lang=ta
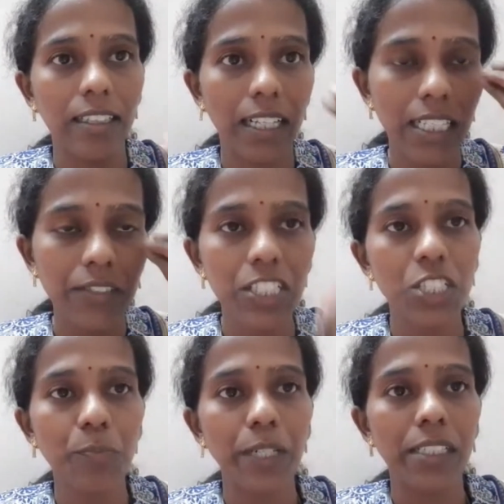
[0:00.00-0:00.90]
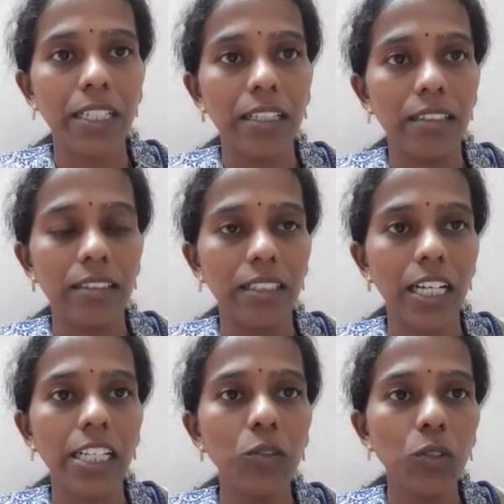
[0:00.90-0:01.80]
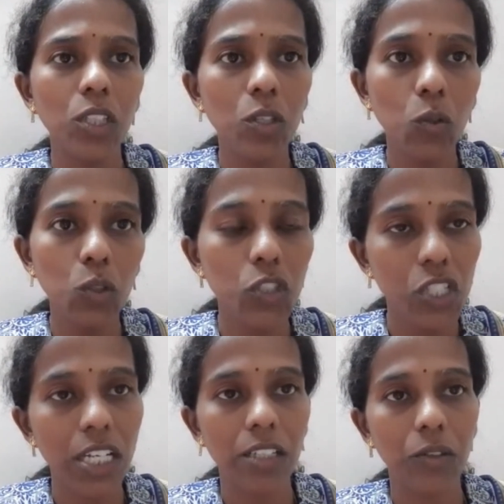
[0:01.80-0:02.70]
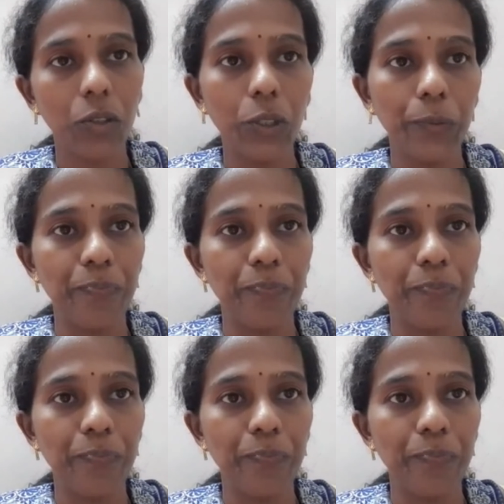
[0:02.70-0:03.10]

கண்ணில் வச்சுட்டு படுங்க கண் உங்களுக்கு குளிர்ச்சியாக இருக்கும்